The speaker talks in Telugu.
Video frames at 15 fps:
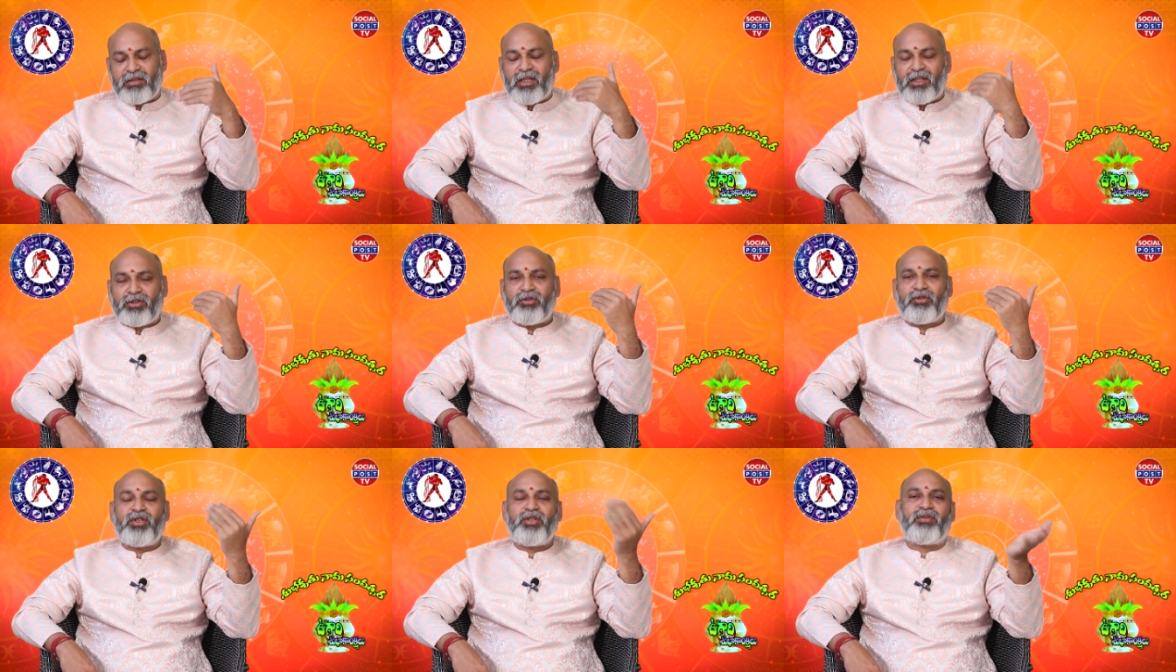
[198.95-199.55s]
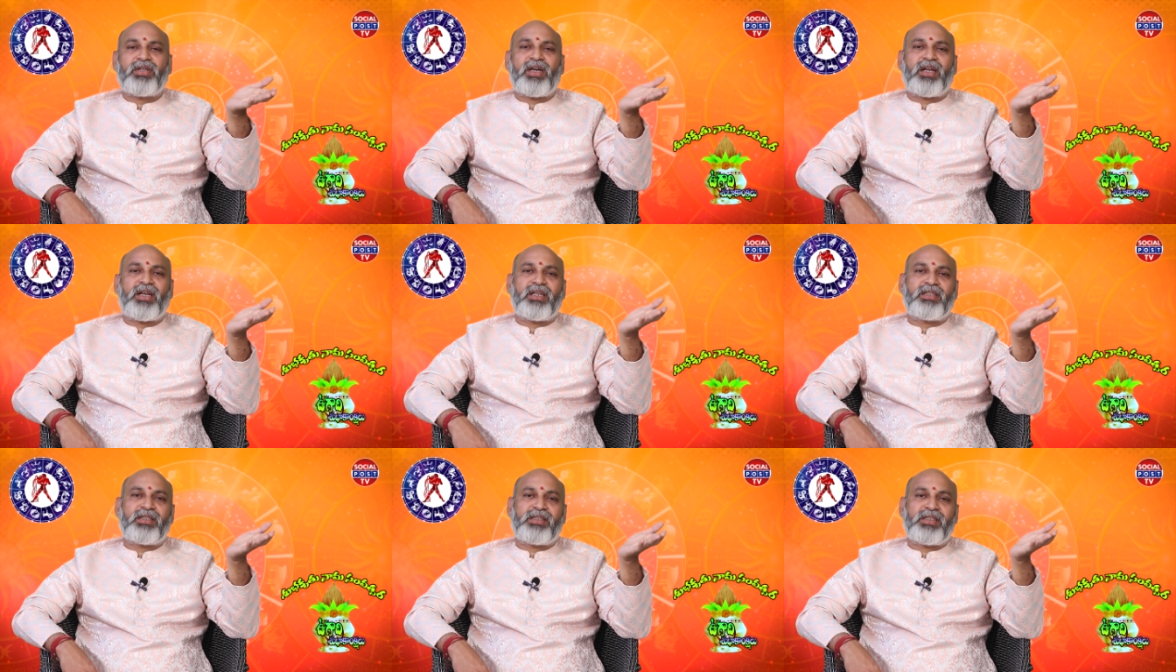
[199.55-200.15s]
దత్తుని యొక్క
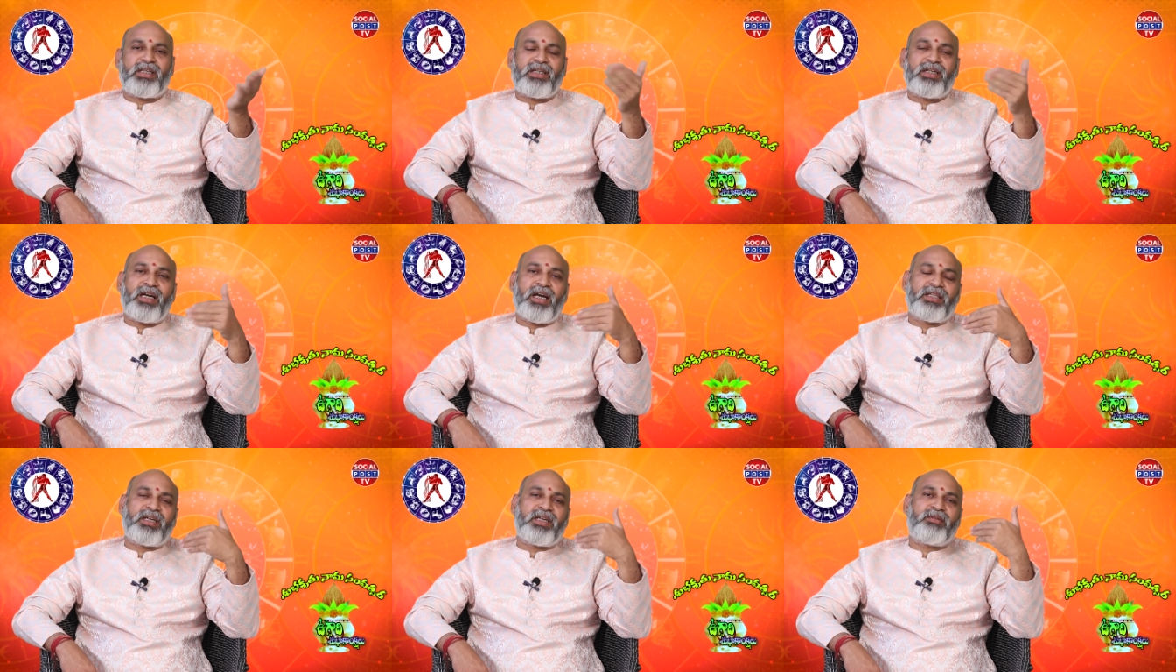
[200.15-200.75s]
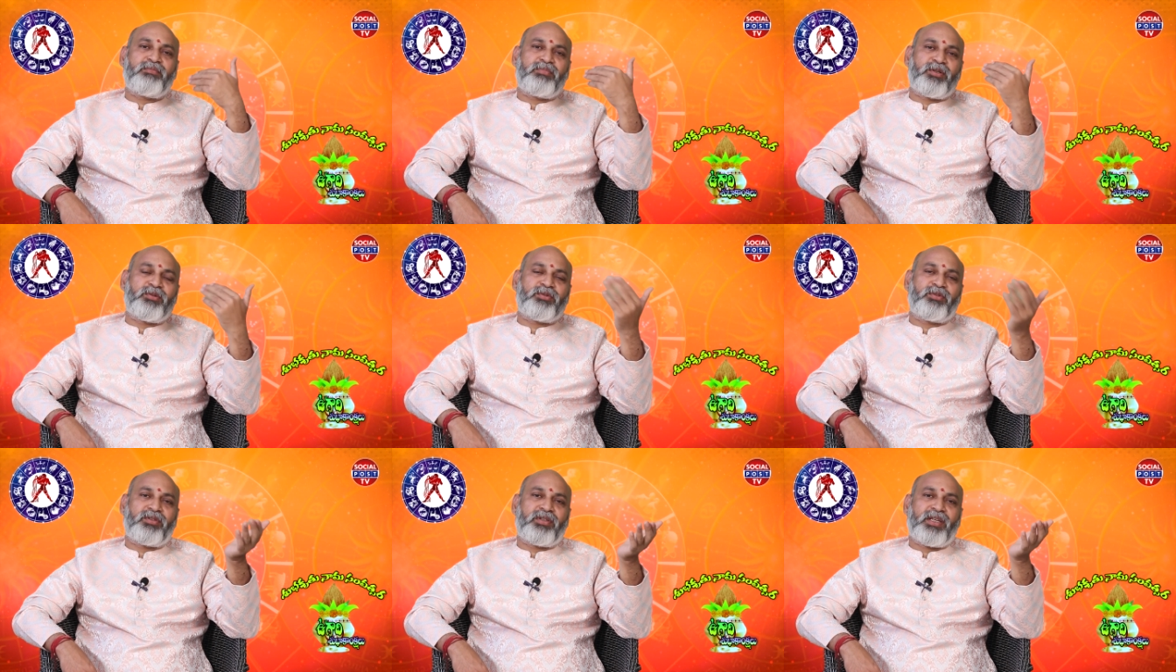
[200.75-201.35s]
ఆరాధన చేయండి ఆదాయం
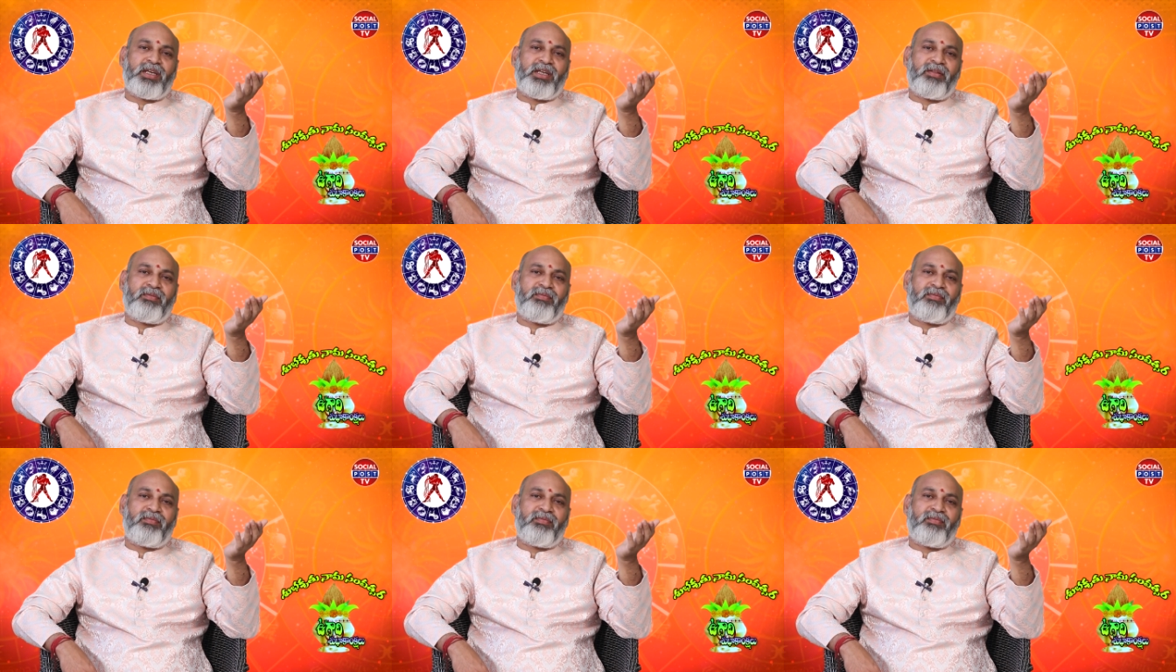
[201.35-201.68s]
పెరుగుతుంది